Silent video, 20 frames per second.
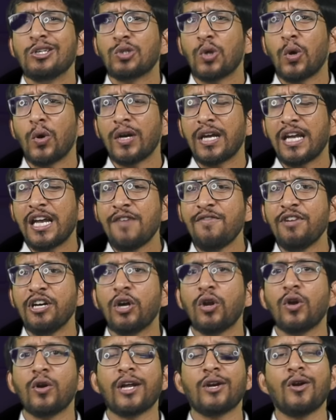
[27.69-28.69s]
సో ఈ
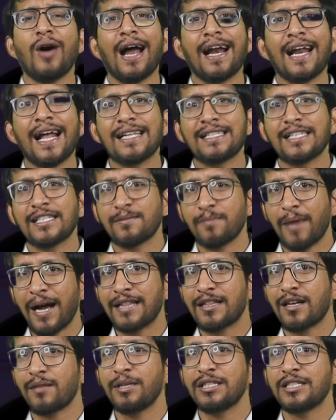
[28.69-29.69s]
వీడియోలో నేను అనాలిసిస్
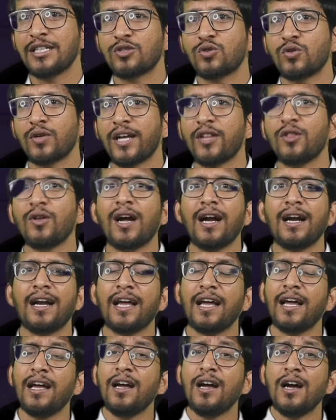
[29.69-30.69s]
మాత్రమే చేస్తున్నాను
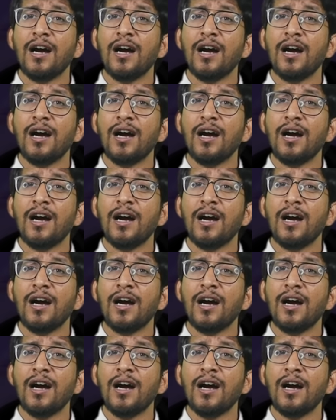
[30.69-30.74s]
ఎందుకంటే